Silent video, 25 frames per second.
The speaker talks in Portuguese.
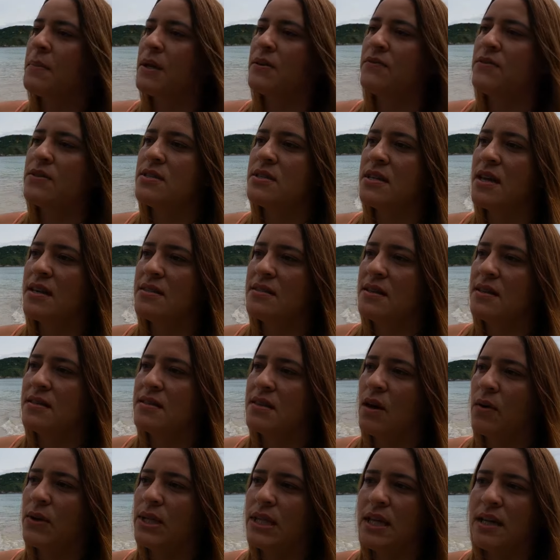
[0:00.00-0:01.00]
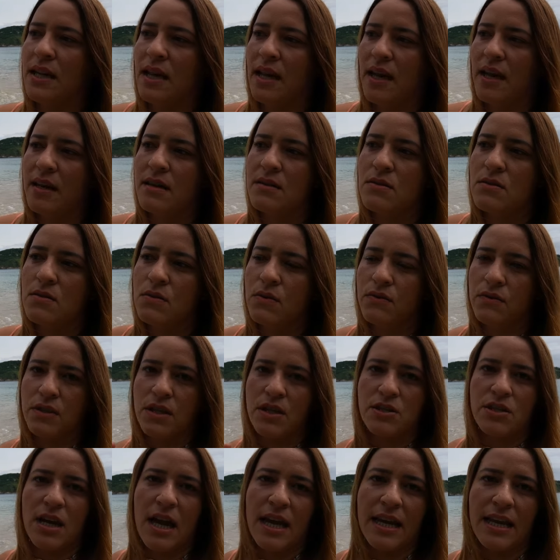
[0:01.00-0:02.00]
Para você acessar o endereço, eu
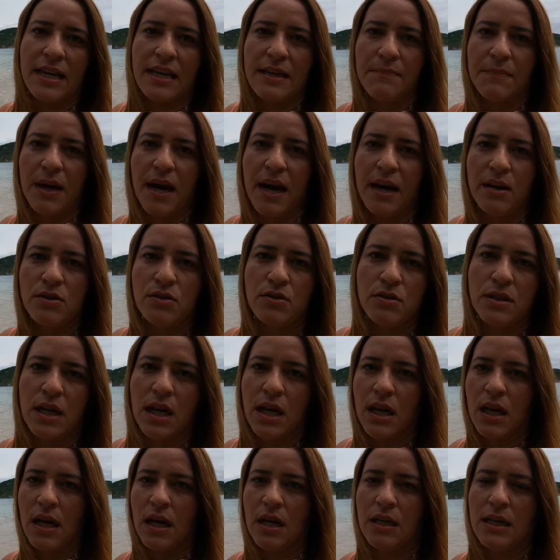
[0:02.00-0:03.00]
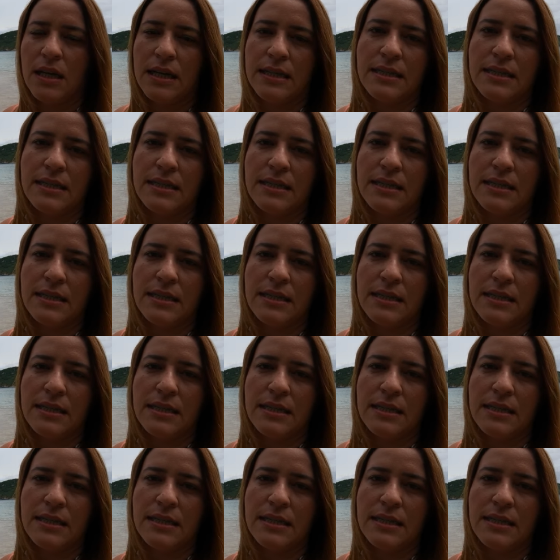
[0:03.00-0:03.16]
vou deixar aqui embaixo na,